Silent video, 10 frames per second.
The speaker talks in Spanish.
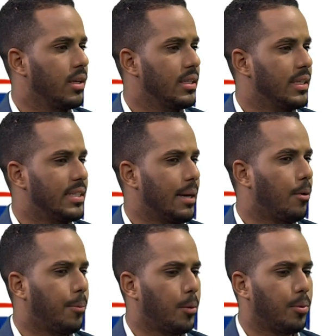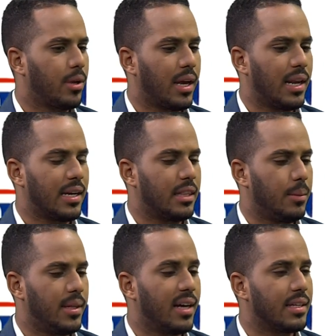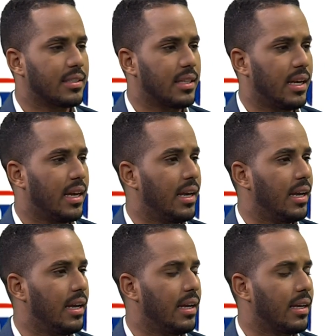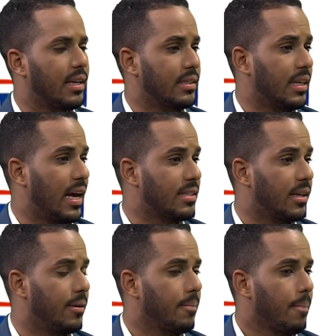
Decíamos, pero ¿por qué las actividades eh, que se hacen